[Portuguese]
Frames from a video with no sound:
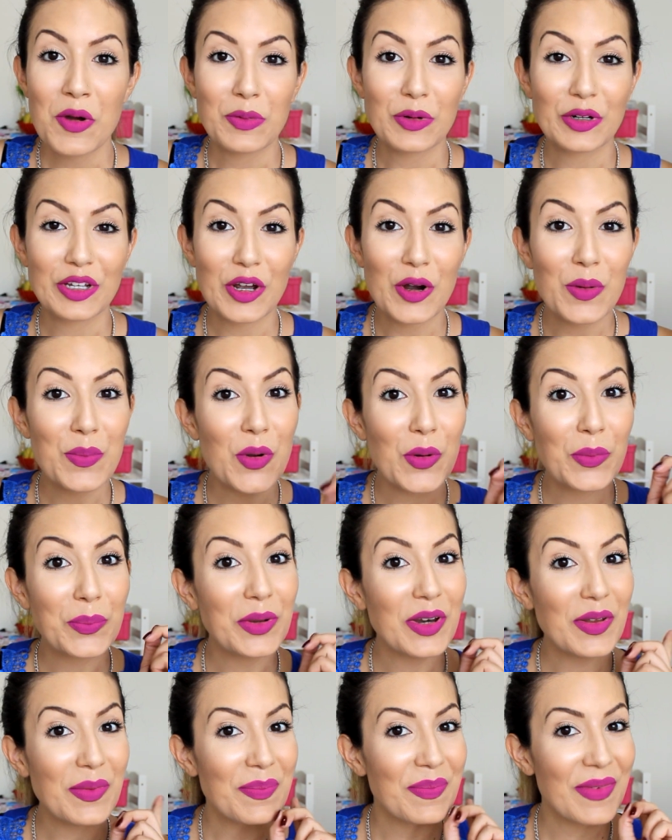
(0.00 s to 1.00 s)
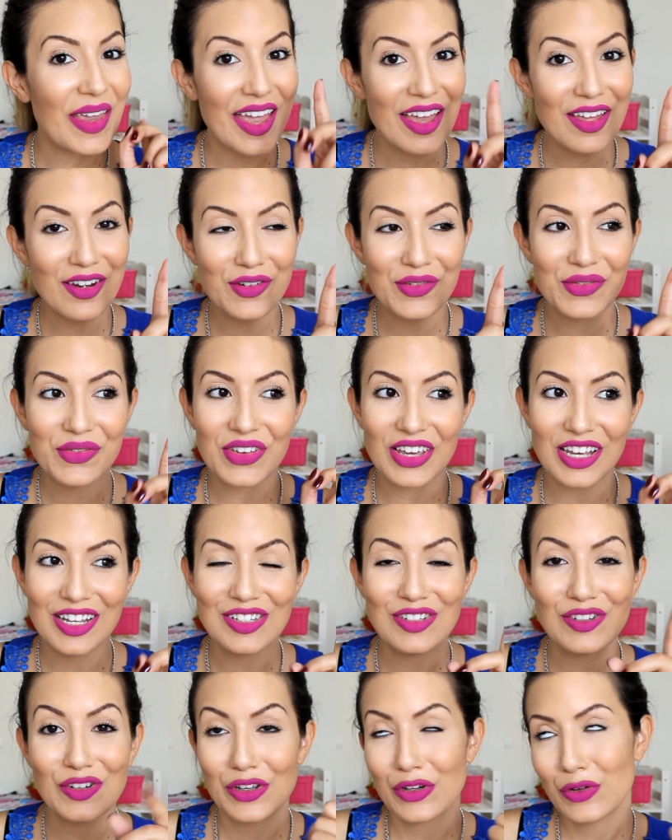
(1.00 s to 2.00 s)
porque o meu primeiro
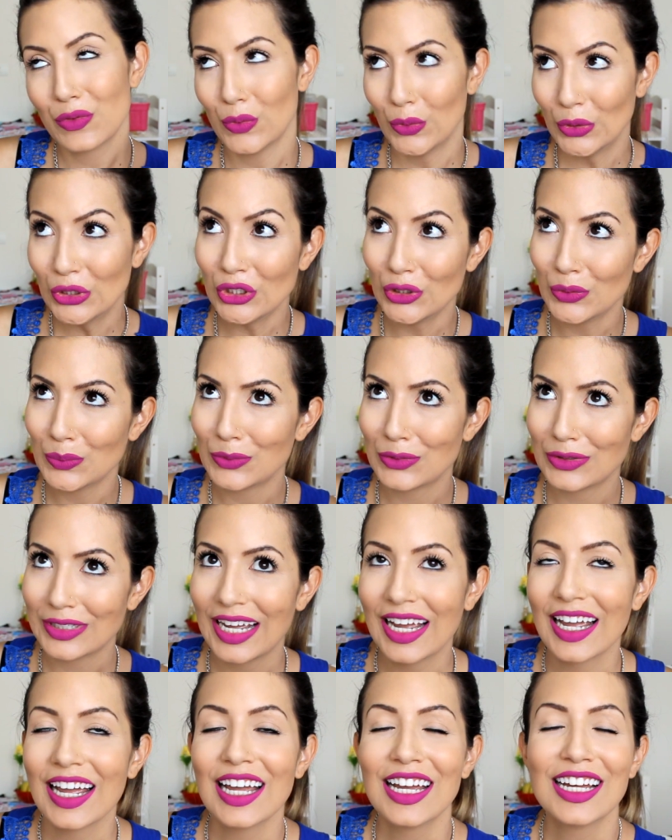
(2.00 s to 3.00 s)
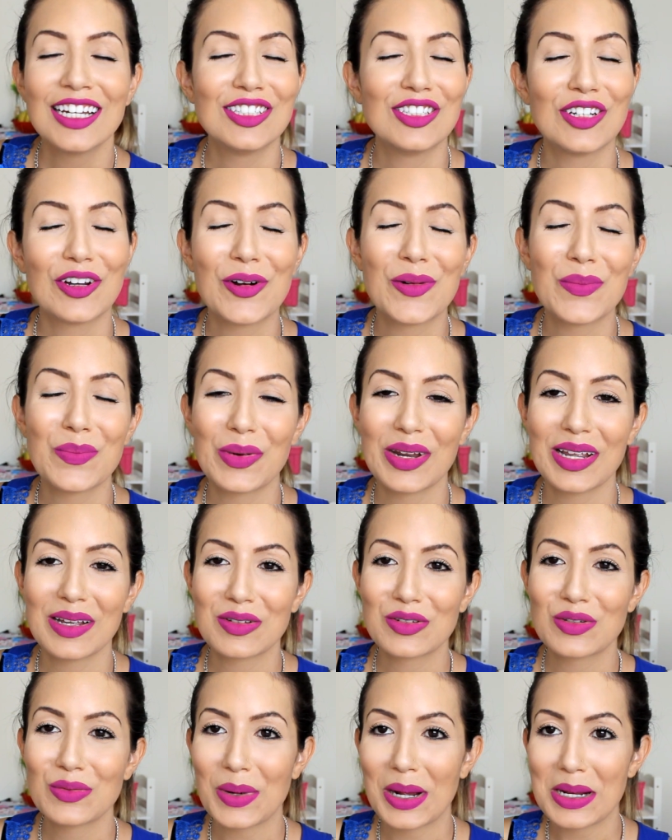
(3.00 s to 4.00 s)
vídeo e o último, né, de
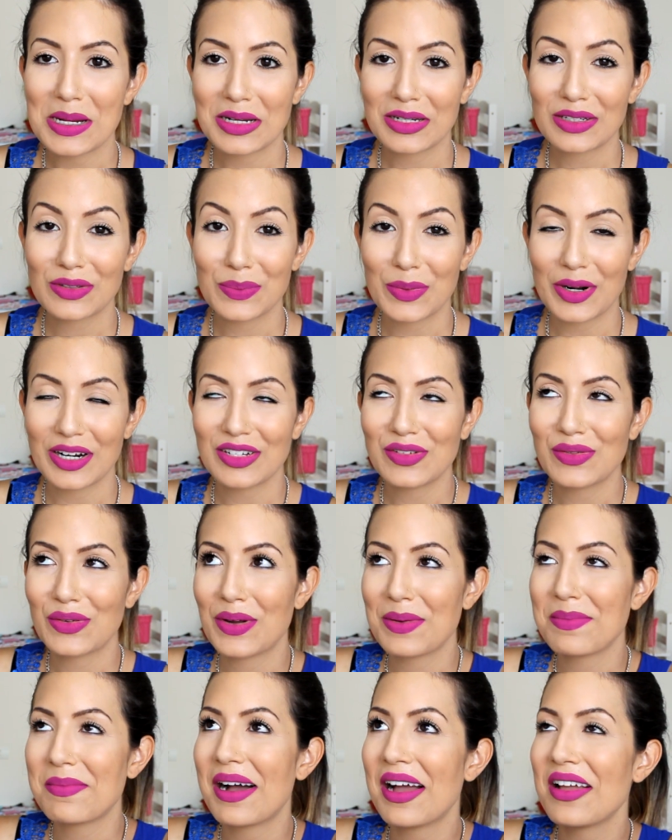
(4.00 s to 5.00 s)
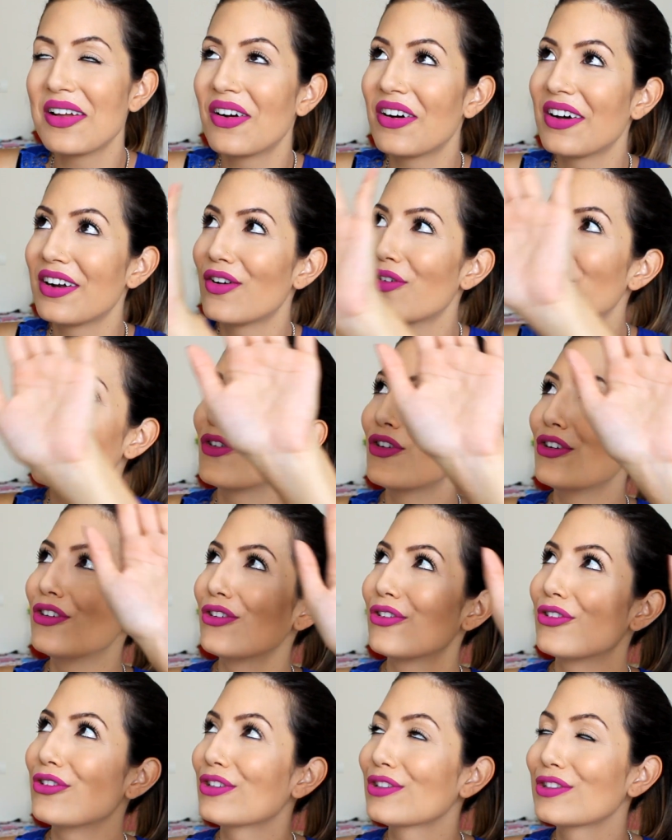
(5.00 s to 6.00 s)
comprinhas do AliExpress foi o maior
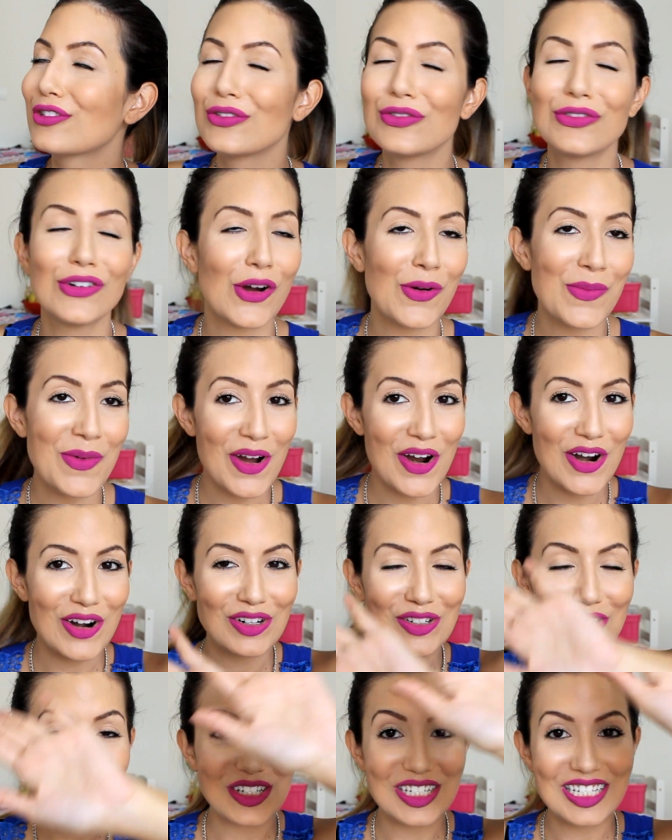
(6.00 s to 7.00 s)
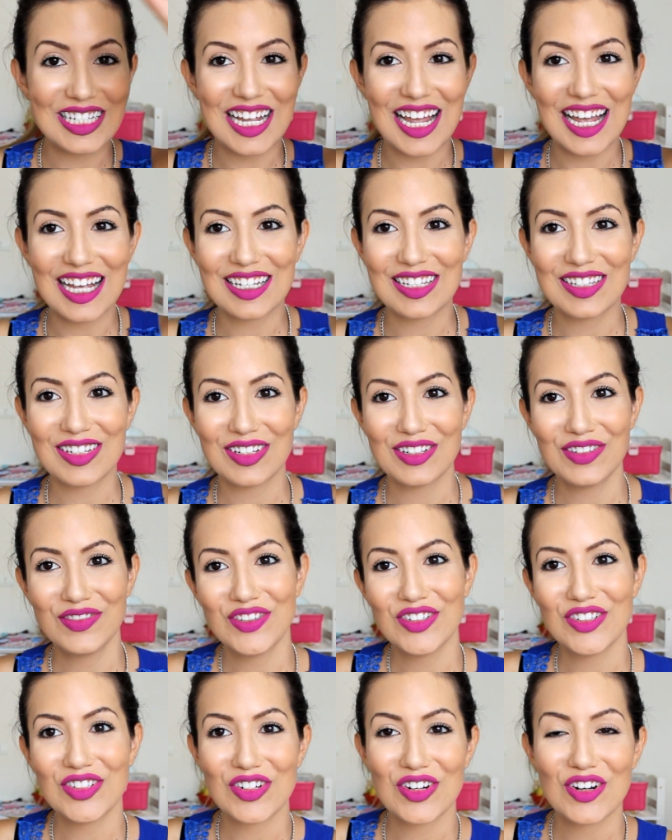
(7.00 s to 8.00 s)
alvoroço, foi o maior sucesso, todo
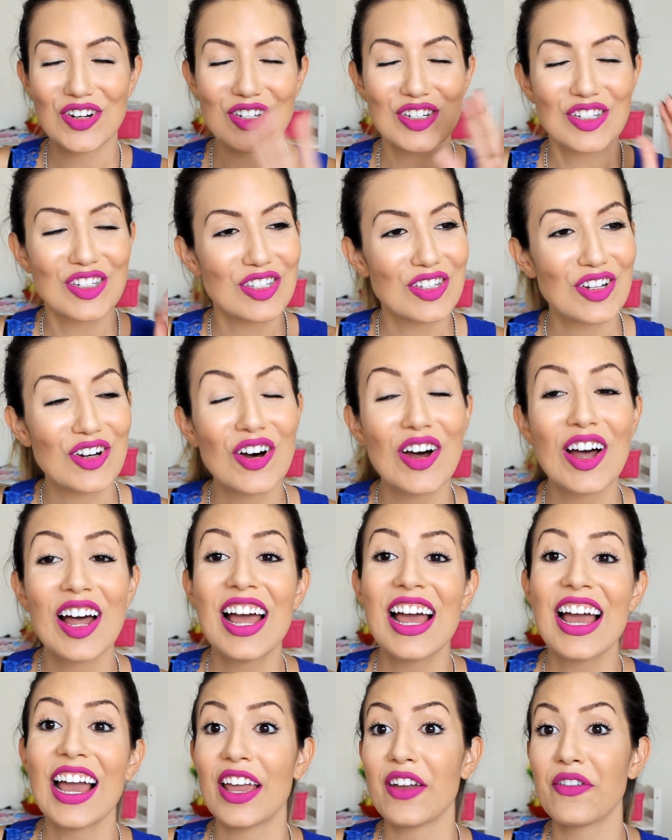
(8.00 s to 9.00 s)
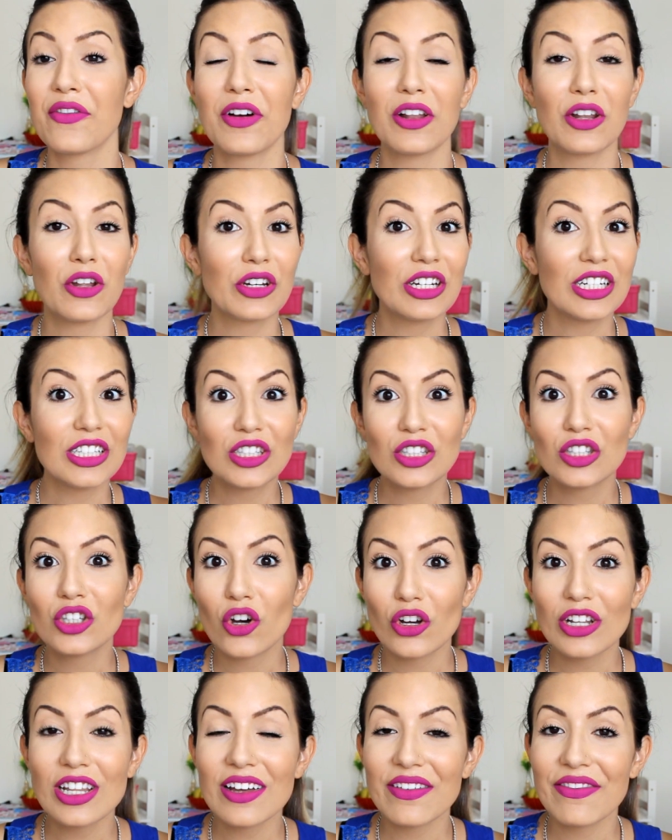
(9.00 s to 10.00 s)
mundo gostou e falou que
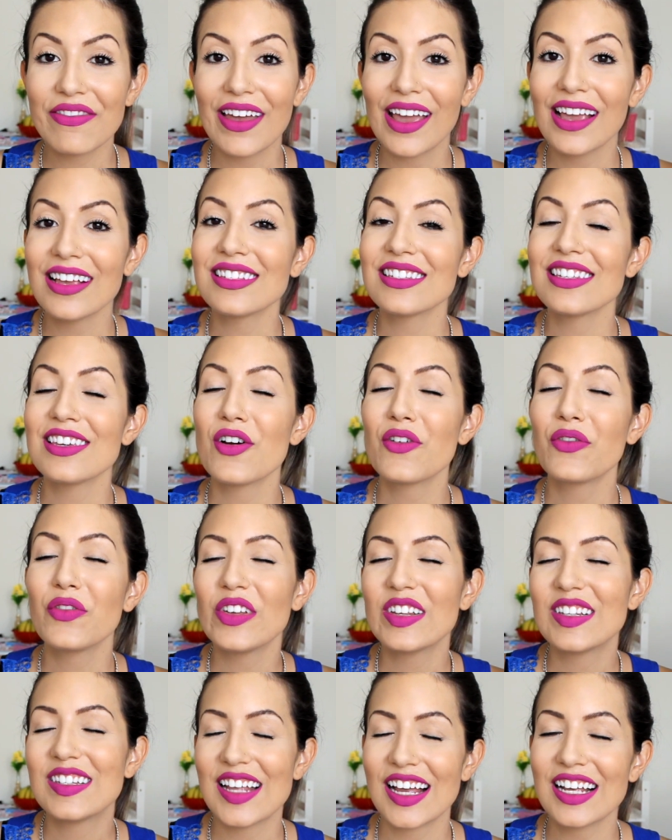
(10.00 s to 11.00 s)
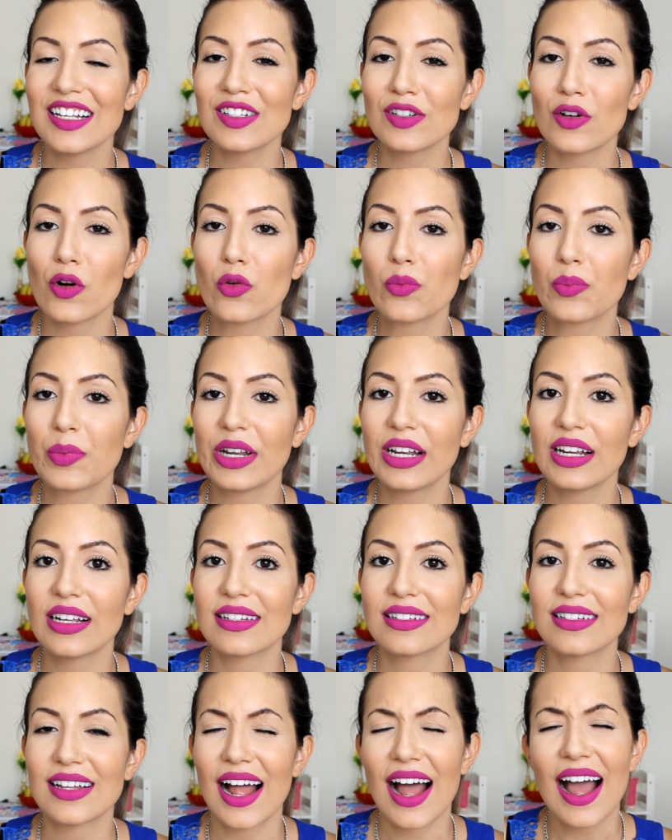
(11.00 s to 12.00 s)
toda vez que eu fizesse
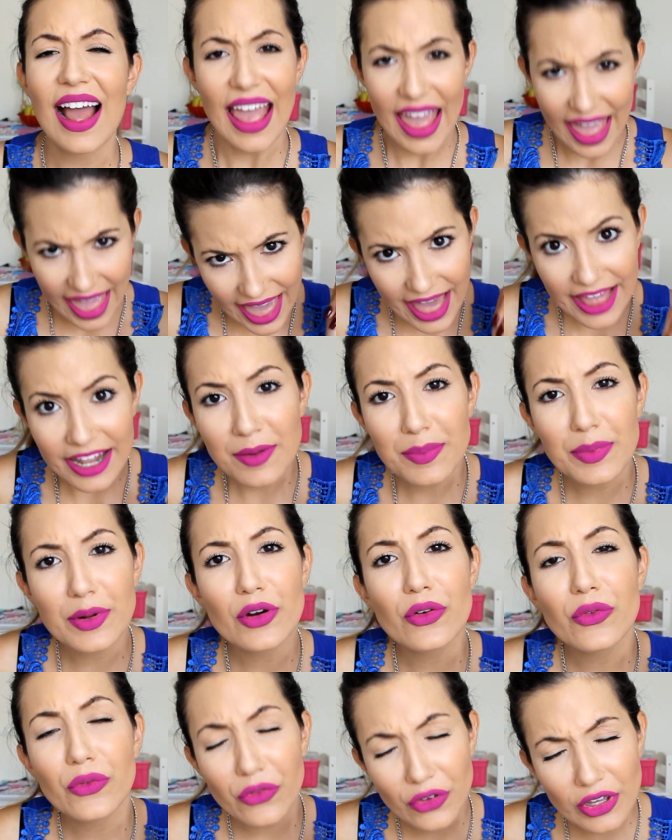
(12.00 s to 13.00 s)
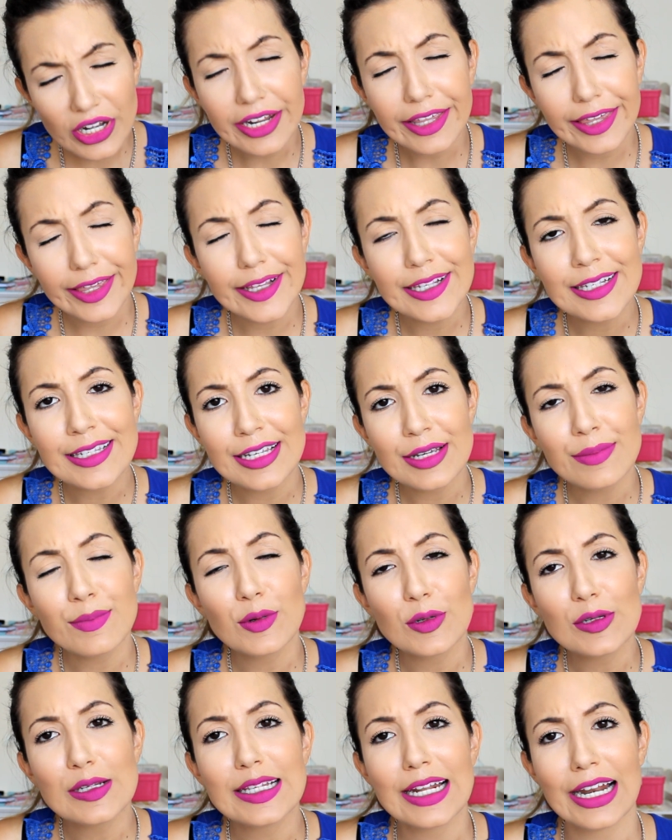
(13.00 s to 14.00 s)
comprinhas lá, era pra eu vir aqui sim
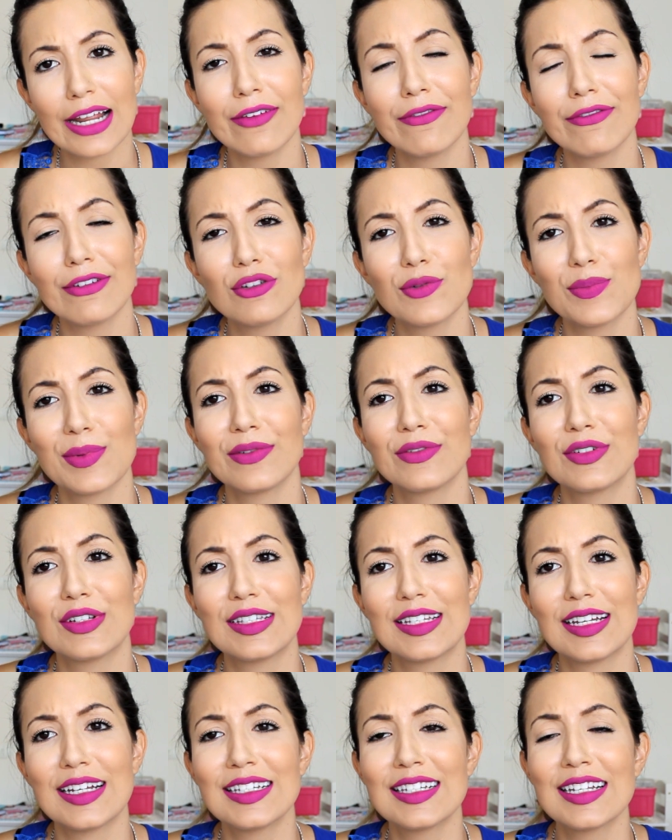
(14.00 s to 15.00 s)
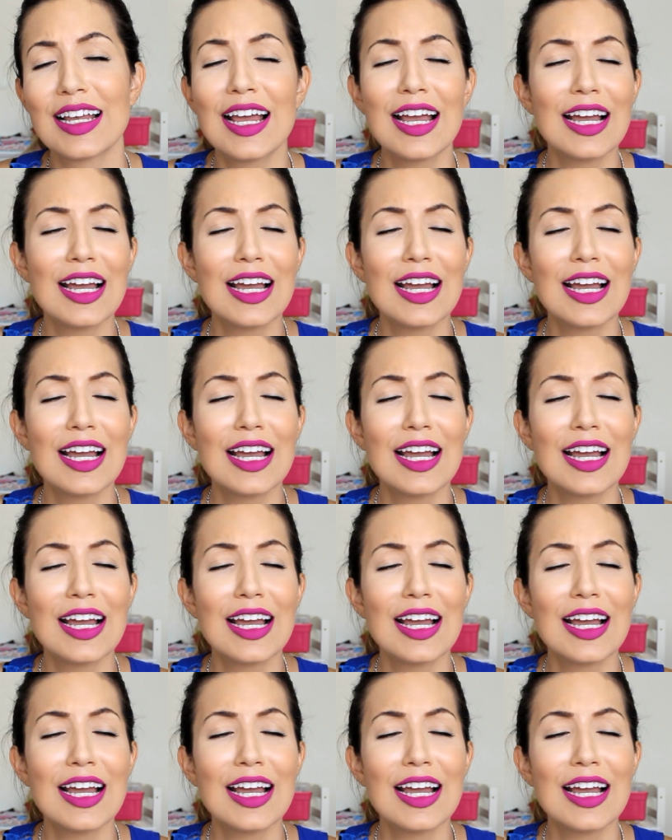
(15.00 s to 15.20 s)
mostrar em vídeo pra vocês.